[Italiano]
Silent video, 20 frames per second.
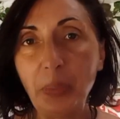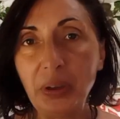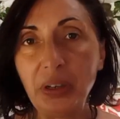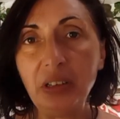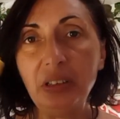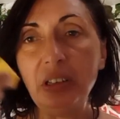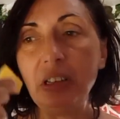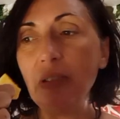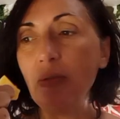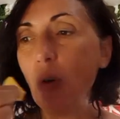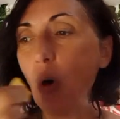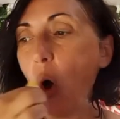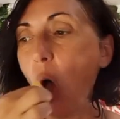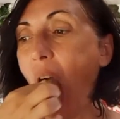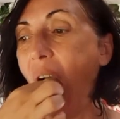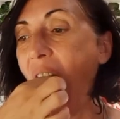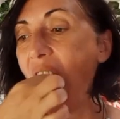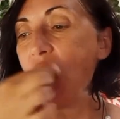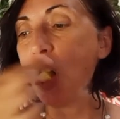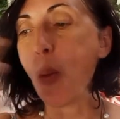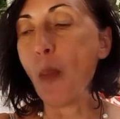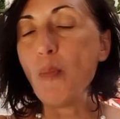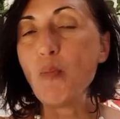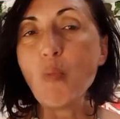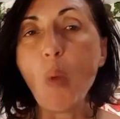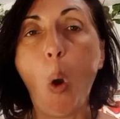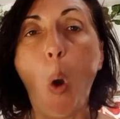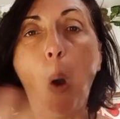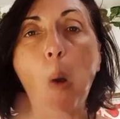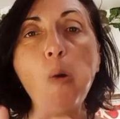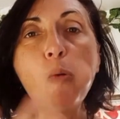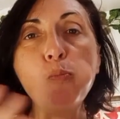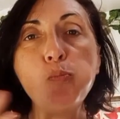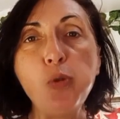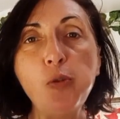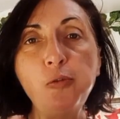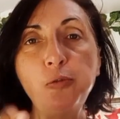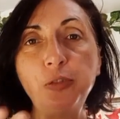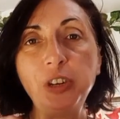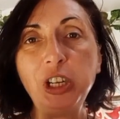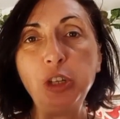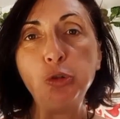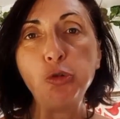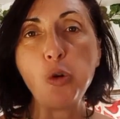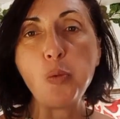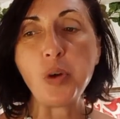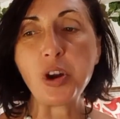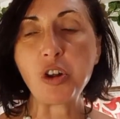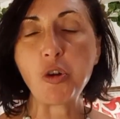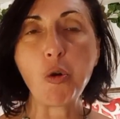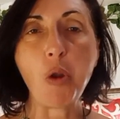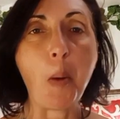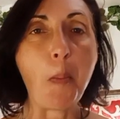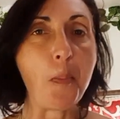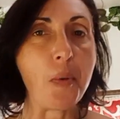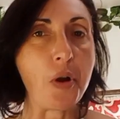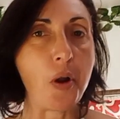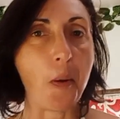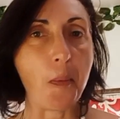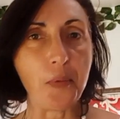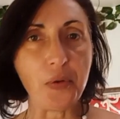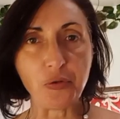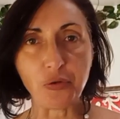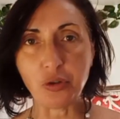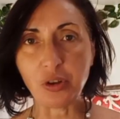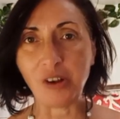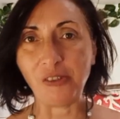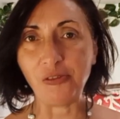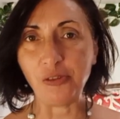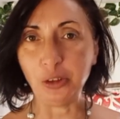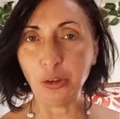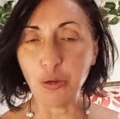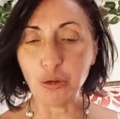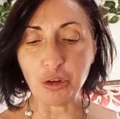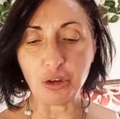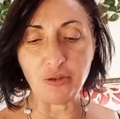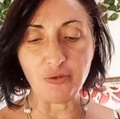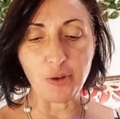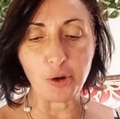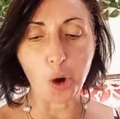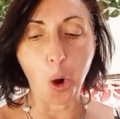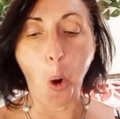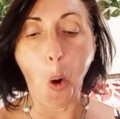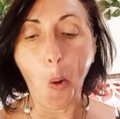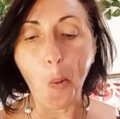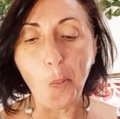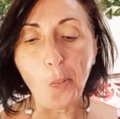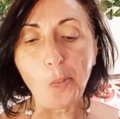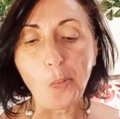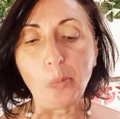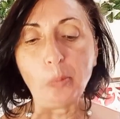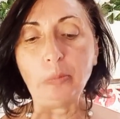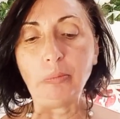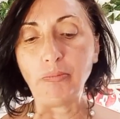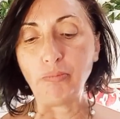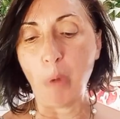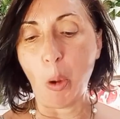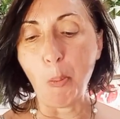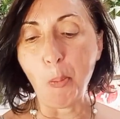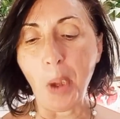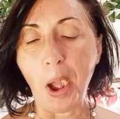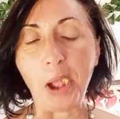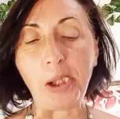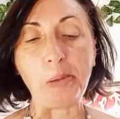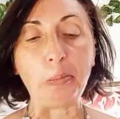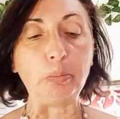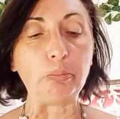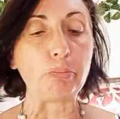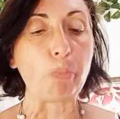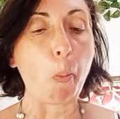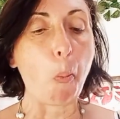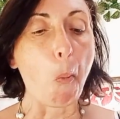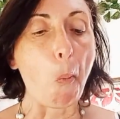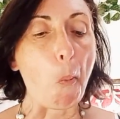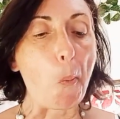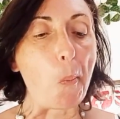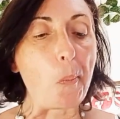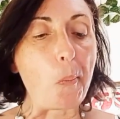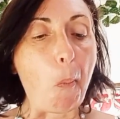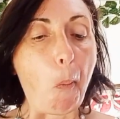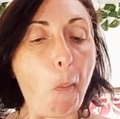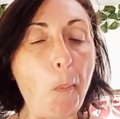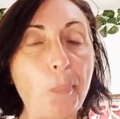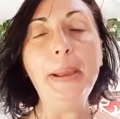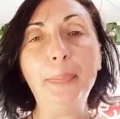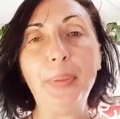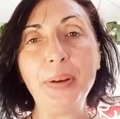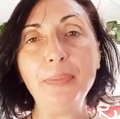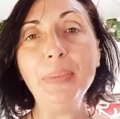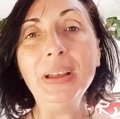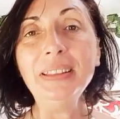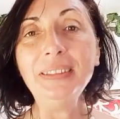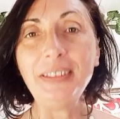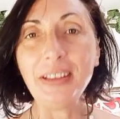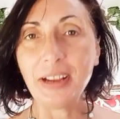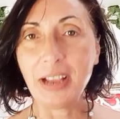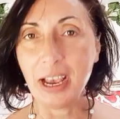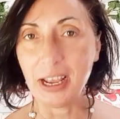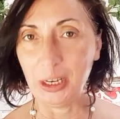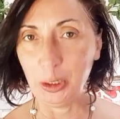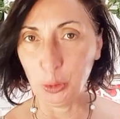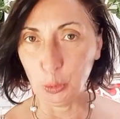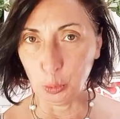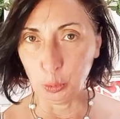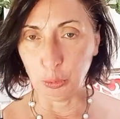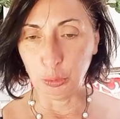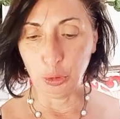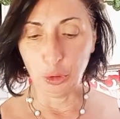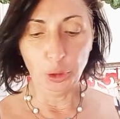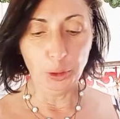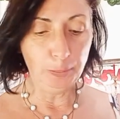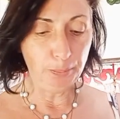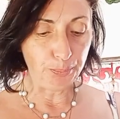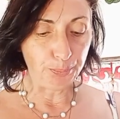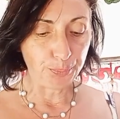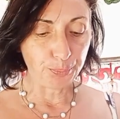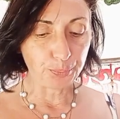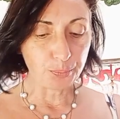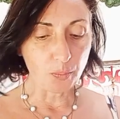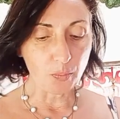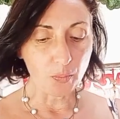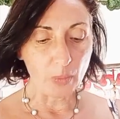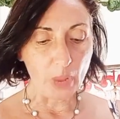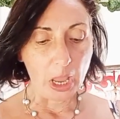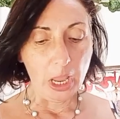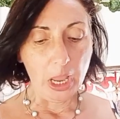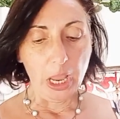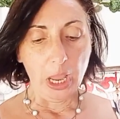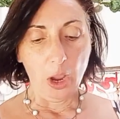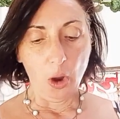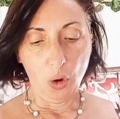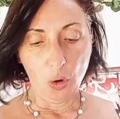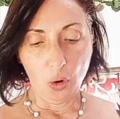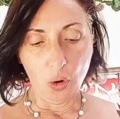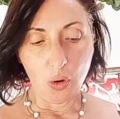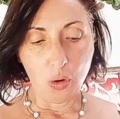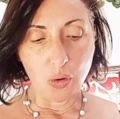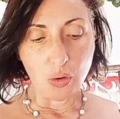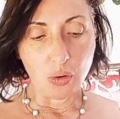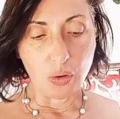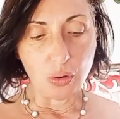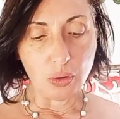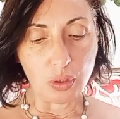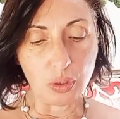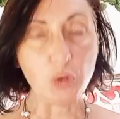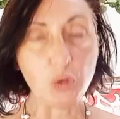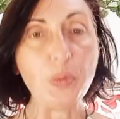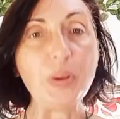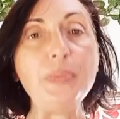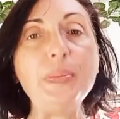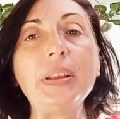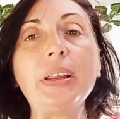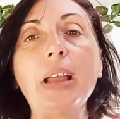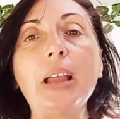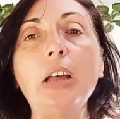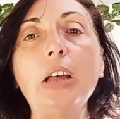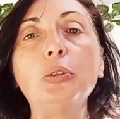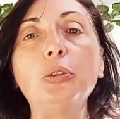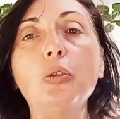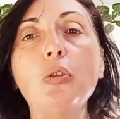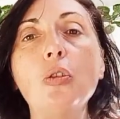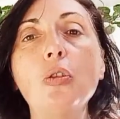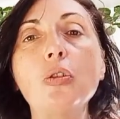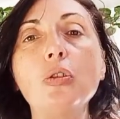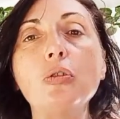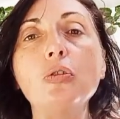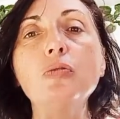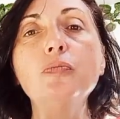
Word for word: un aperitivo, è un po' freddo perché l'ho appena preso dal frigorifero, Vabbè, Per mantecare tutto, ho, al supermercato ho